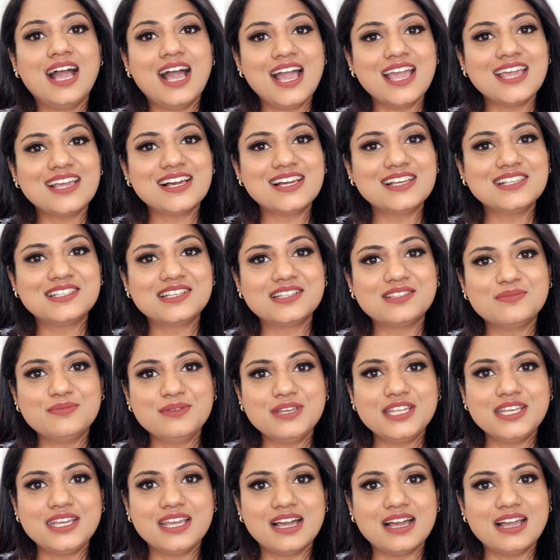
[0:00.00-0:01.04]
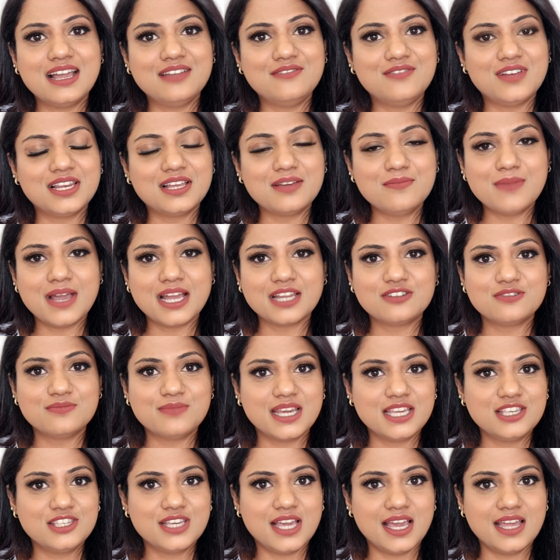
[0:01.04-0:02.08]
Hi guys, it's me Ria and welcome back to
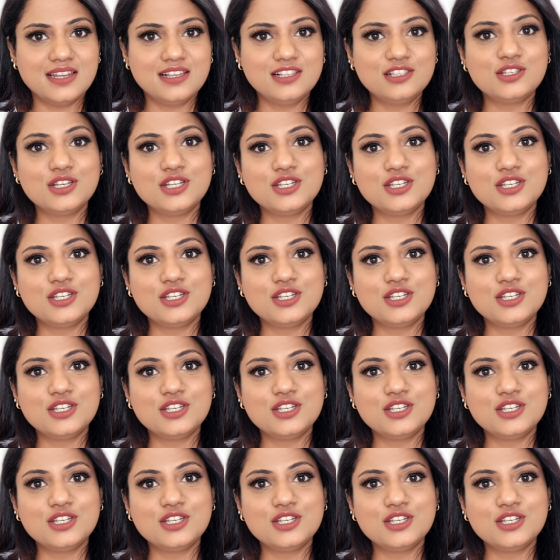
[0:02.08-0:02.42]
my channel.